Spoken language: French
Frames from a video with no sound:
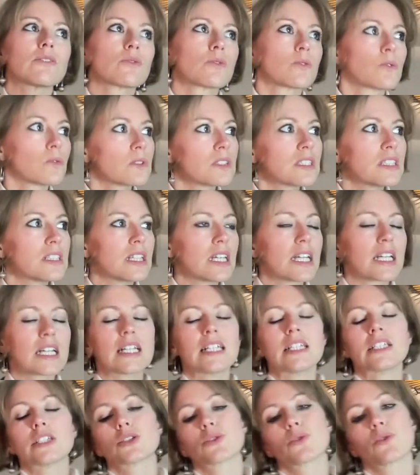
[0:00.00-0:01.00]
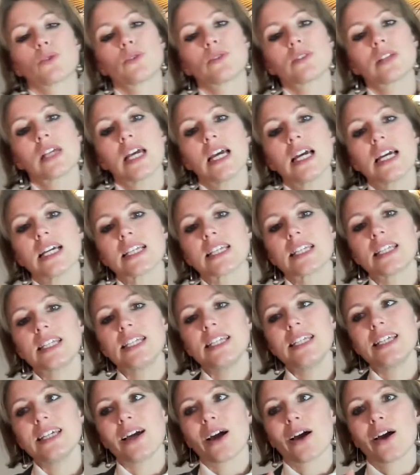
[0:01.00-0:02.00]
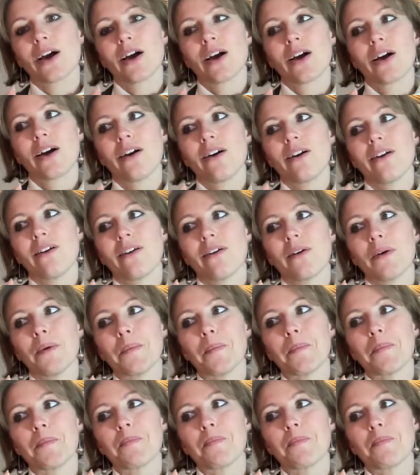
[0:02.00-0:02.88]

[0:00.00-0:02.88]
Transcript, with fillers: de considérer les choses qui euh,